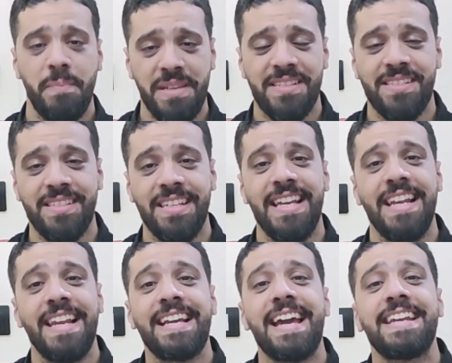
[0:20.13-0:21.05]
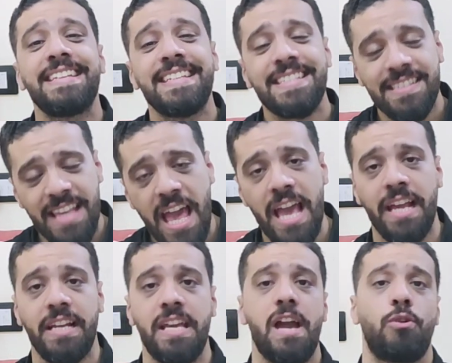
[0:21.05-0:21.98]
ميسي اللي كان
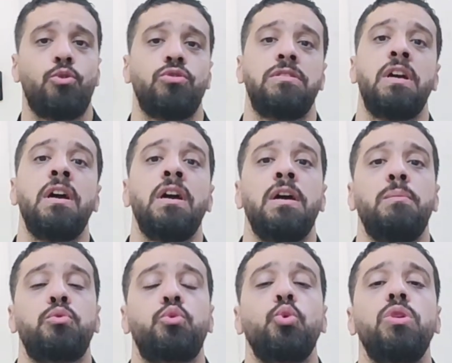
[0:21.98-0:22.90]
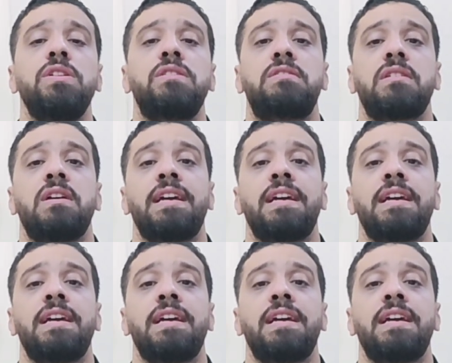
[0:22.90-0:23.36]
يستاهل ياخد بطوله